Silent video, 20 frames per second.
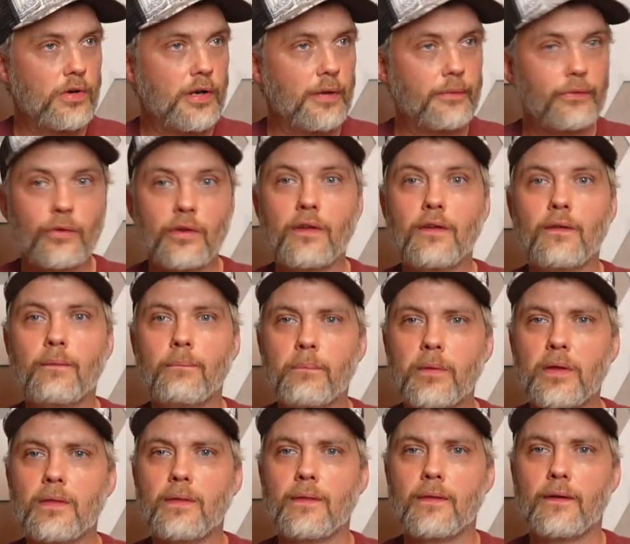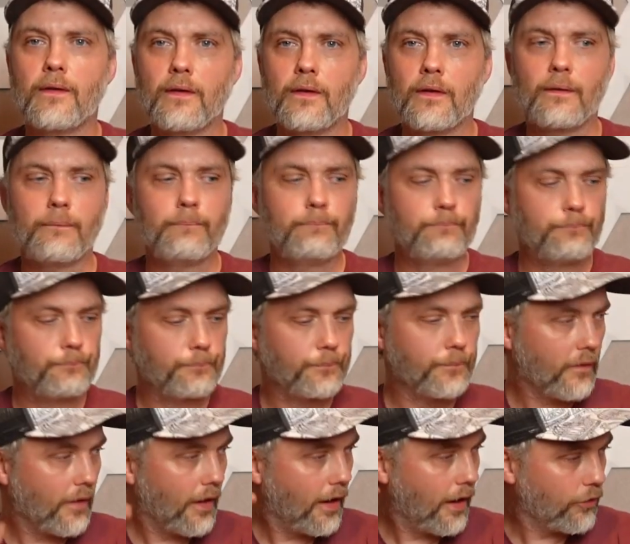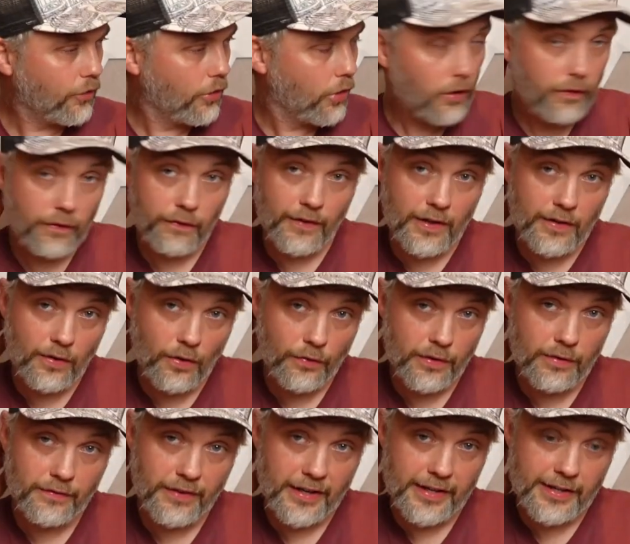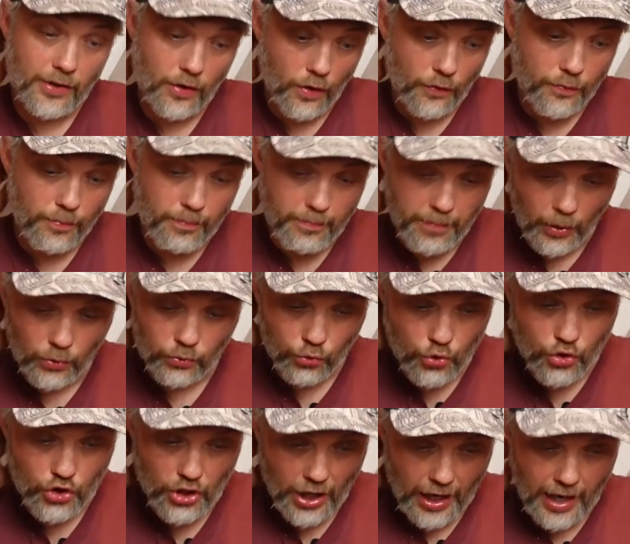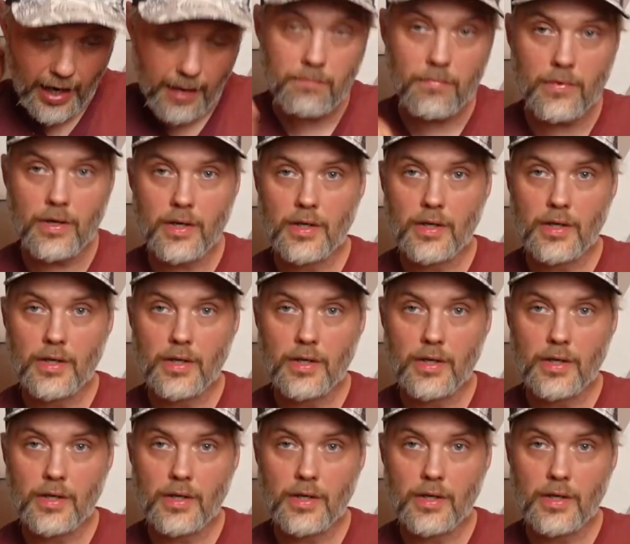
Also ich bin, äh, also Lots werde ich auf jeden Fall hier noch auf dem Bautisch haben.